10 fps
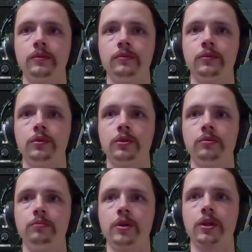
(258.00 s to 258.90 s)
Вот,
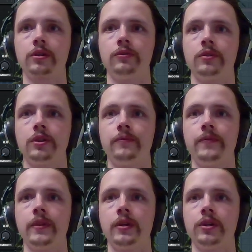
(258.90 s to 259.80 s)
макро 2
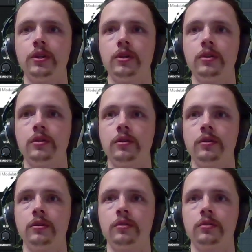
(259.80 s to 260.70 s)

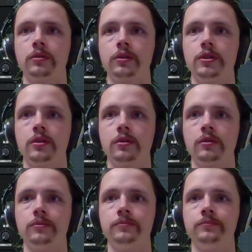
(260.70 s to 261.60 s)

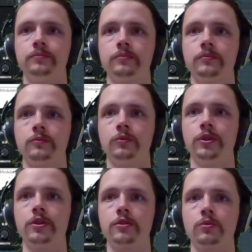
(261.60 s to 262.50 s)
где-то
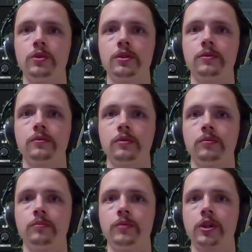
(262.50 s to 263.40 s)
до сюда,
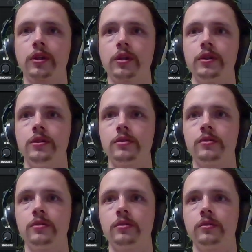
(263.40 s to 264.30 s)
макро 1
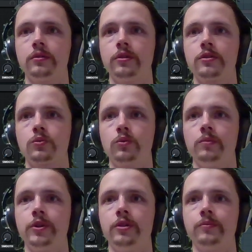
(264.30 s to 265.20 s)
до сюда
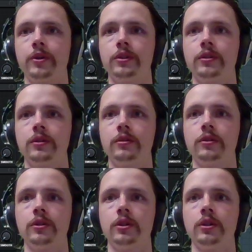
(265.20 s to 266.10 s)
поднимает этот
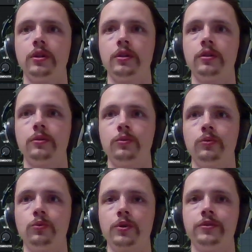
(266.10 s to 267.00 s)

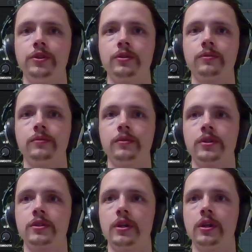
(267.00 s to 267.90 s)
уровень
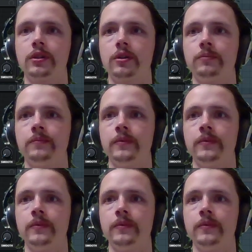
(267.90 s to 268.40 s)
осциллятора.